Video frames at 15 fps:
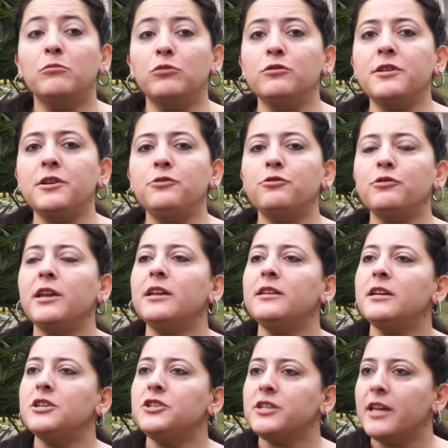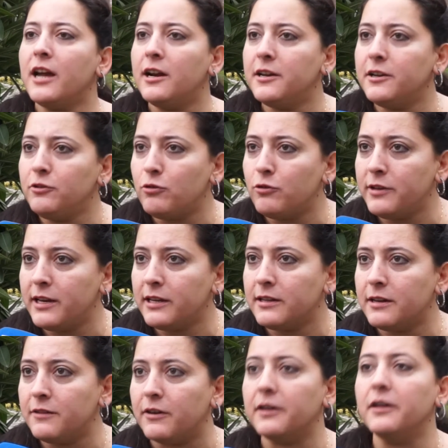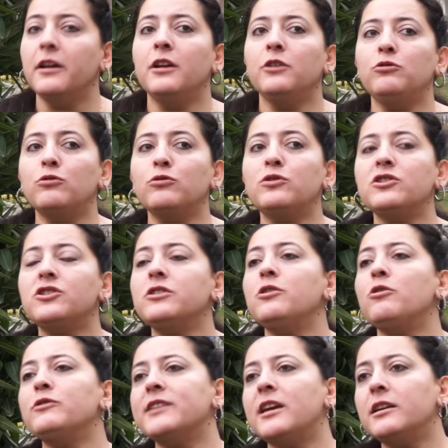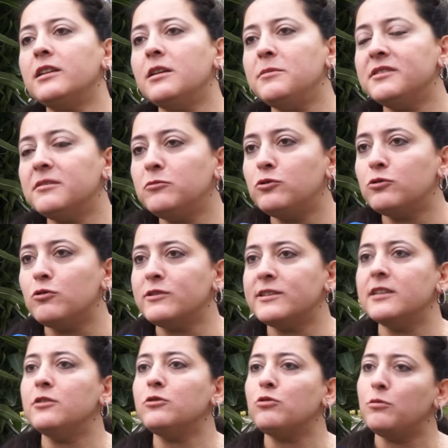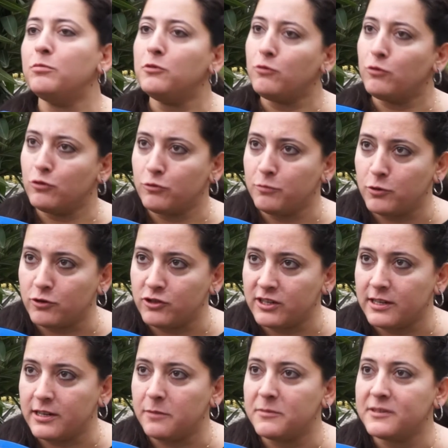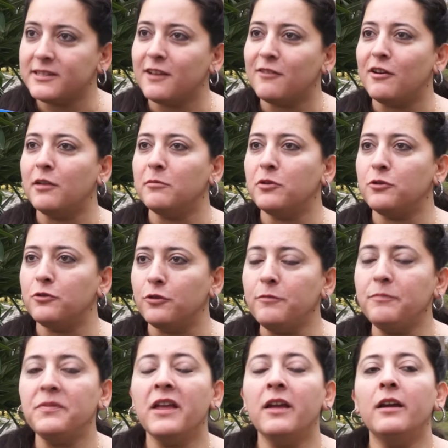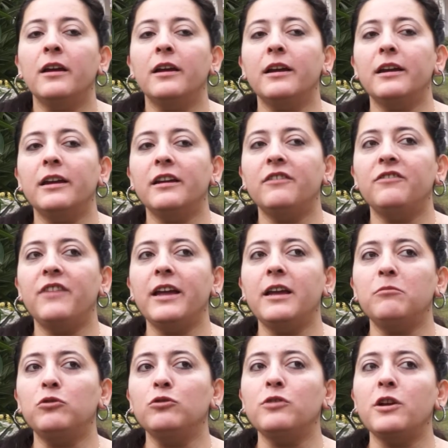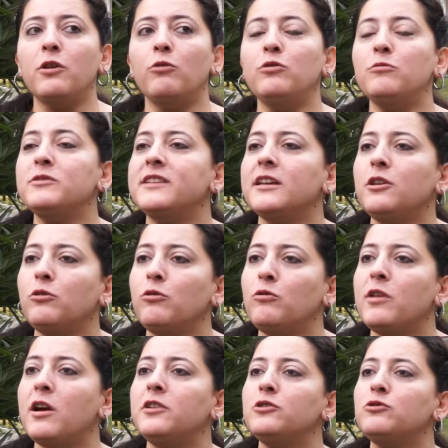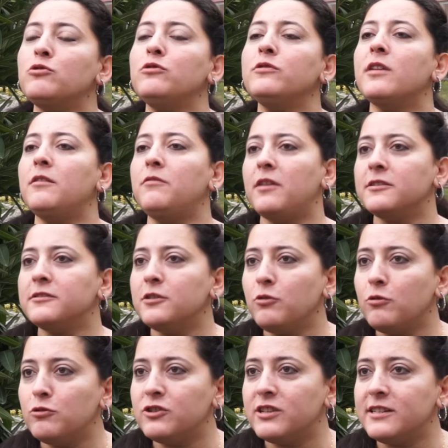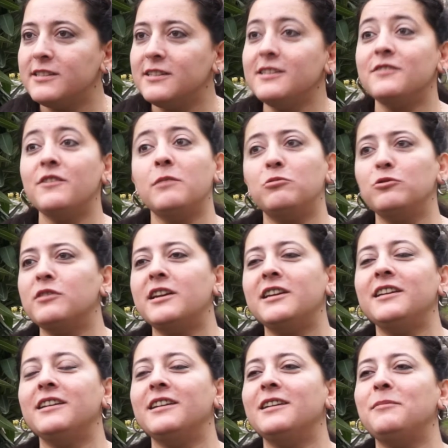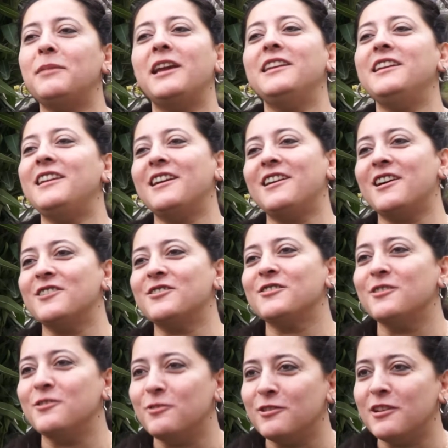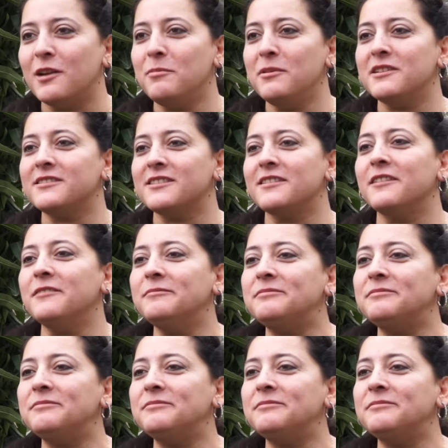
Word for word: Bunların Türkiye'nin değişik yerlerinde örnekleri var. Yurt dışında özellikle bizim çok sayıda toplu konut projelerimiz devam ediyor. E, ve bunları önümüzdeki günlerde çok daha fazla göreceksiniz ve bunlar e, beğeniyle karşılanıyorlar piyasada.